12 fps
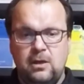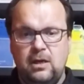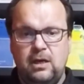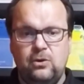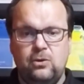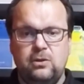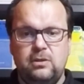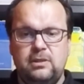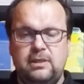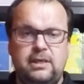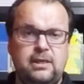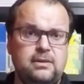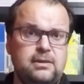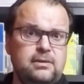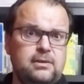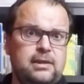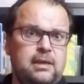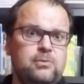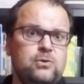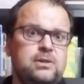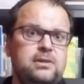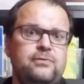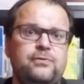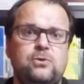Alors, il y a également
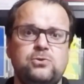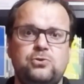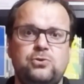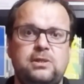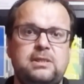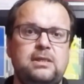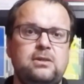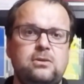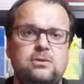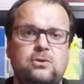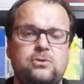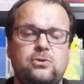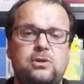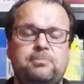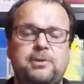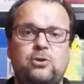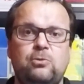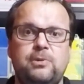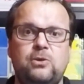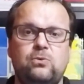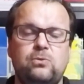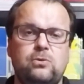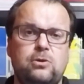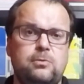des différences de dureté entre les picots
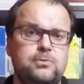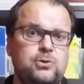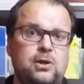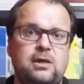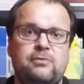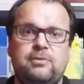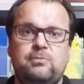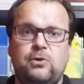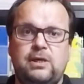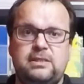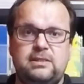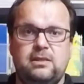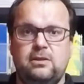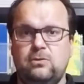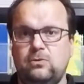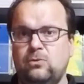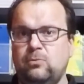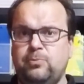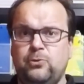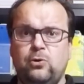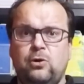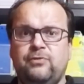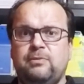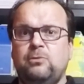comme sur un revêtement classique. Donc, plus le
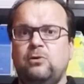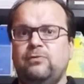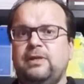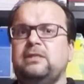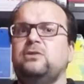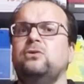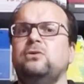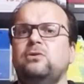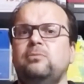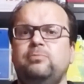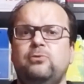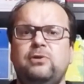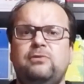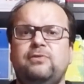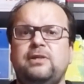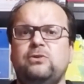revêtement va être tendre, plus il va être